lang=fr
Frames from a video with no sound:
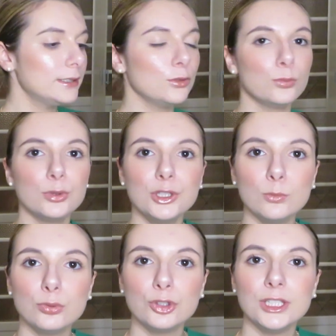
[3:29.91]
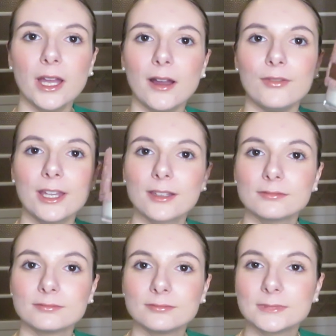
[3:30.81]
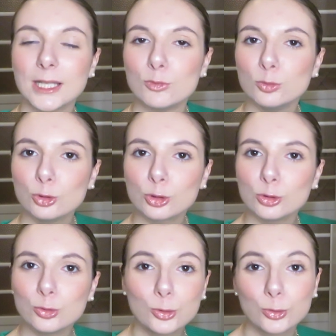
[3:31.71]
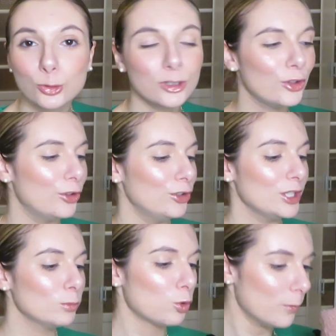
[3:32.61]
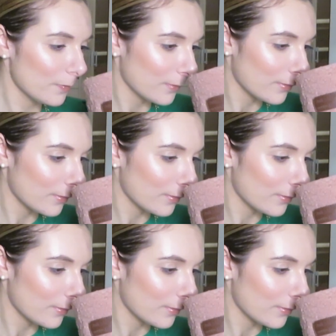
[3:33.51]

C'est une petite bougie avec de la moumoute rose tout autour. Euh, j'aime trop.